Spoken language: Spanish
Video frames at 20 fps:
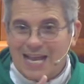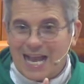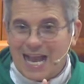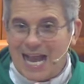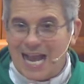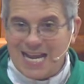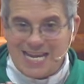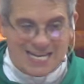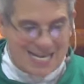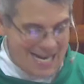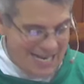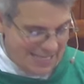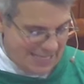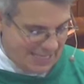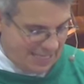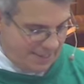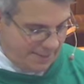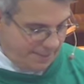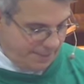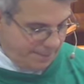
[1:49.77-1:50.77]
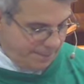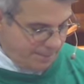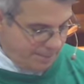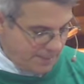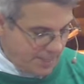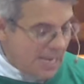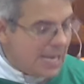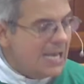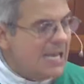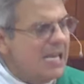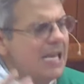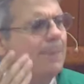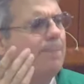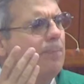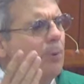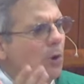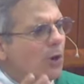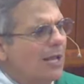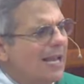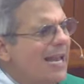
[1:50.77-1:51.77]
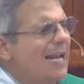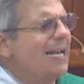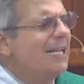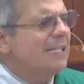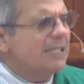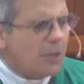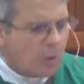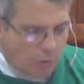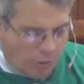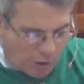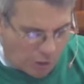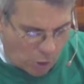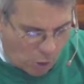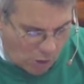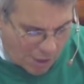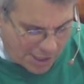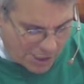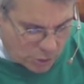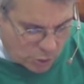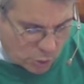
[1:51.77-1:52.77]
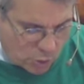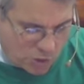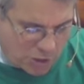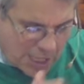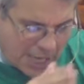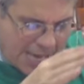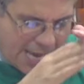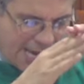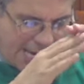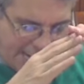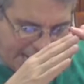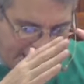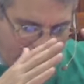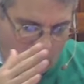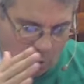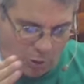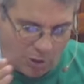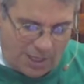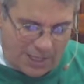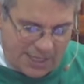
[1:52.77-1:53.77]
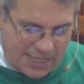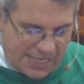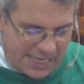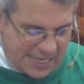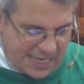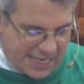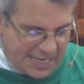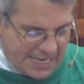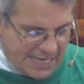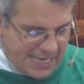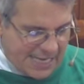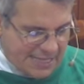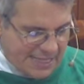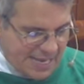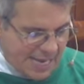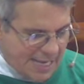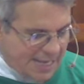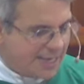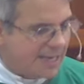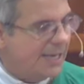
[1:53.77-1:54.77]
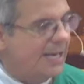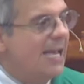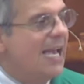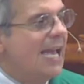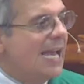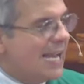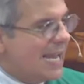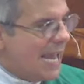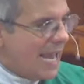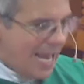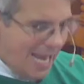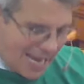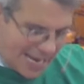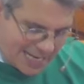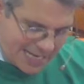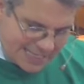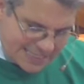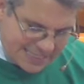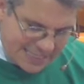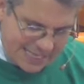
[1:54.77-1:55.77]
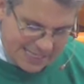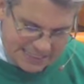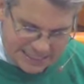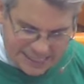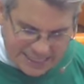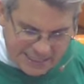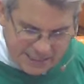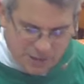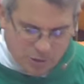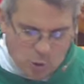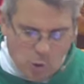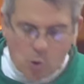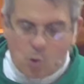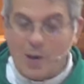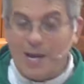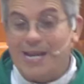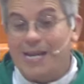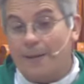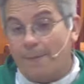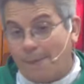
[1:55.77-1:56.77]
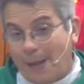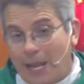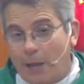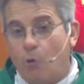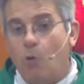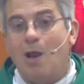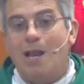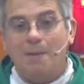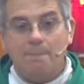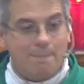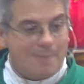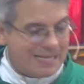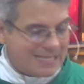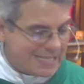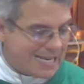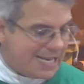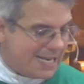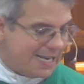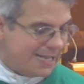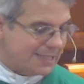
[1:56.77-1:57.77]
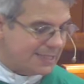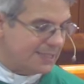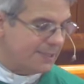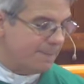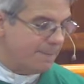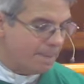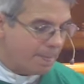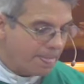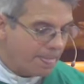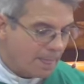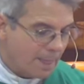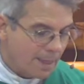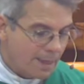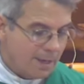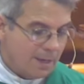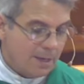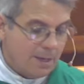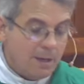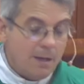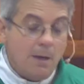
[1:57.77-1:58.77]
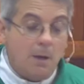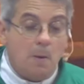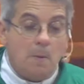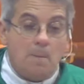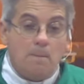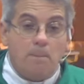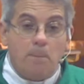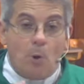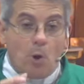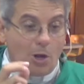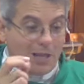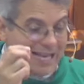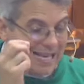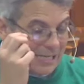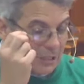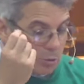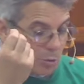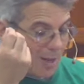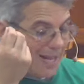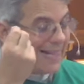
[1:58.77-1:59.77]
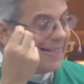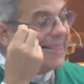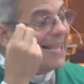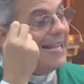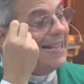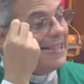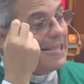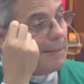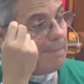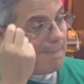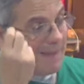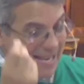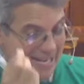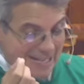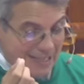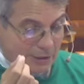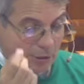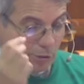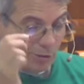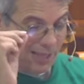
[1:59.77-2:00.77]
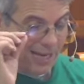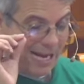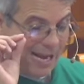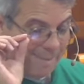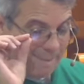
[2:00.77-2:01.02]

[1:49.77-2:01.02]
a nadie. ¿Y por qué les ordenó Jesús que no le dijeran a nadie que Él es el Cristo o en hebreo el Mesías? porque su entendimiento de la